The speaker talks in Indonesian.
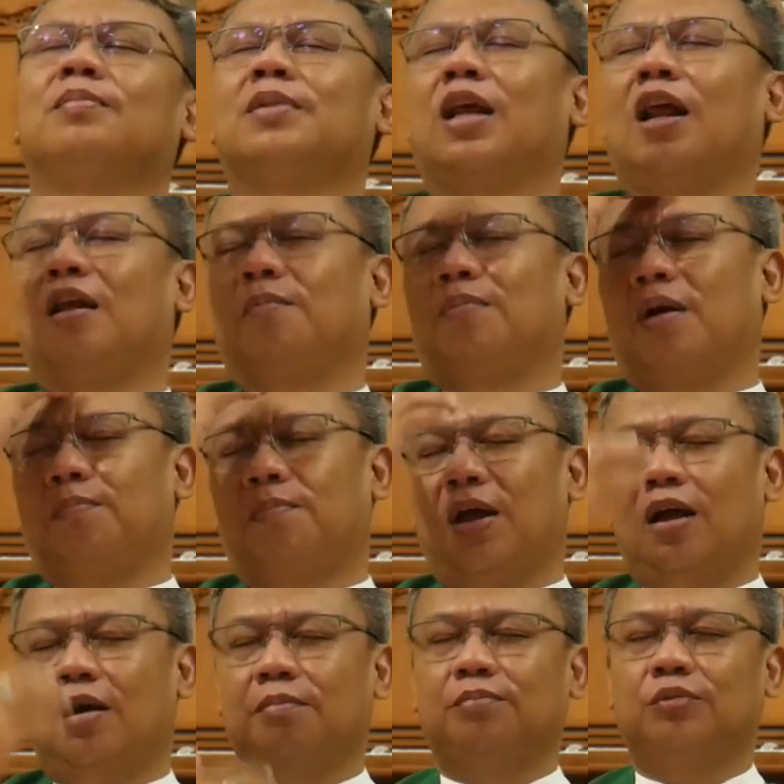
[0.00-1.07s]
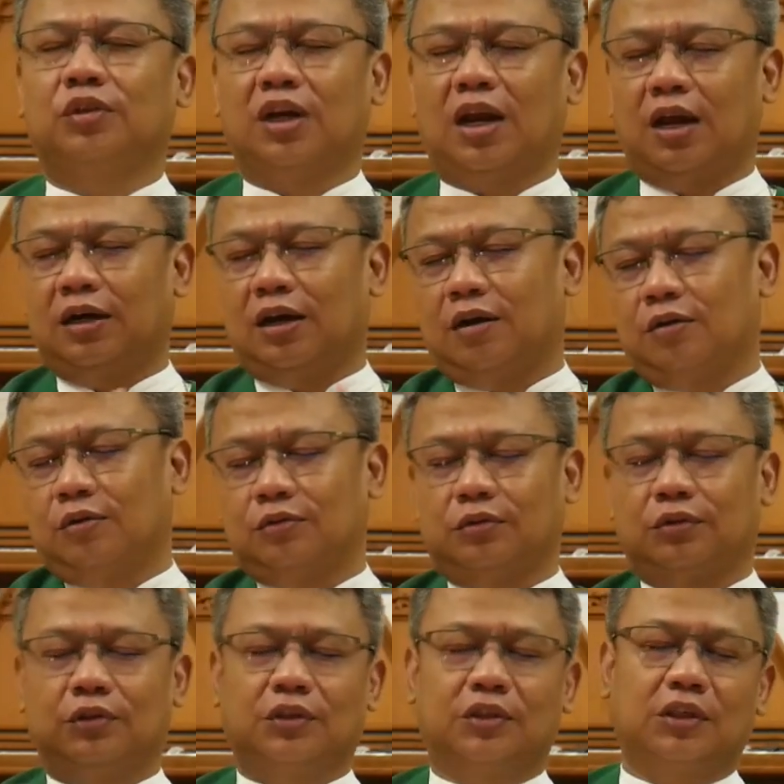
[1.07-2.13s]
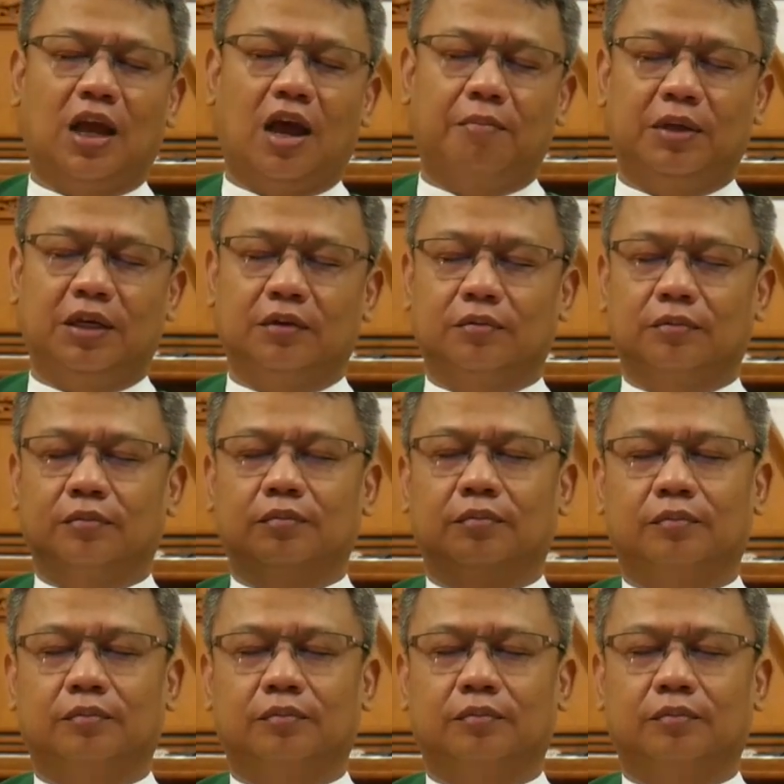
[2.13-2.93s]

Dalam Bapa, Putra, dan Roh Kudus. Amin.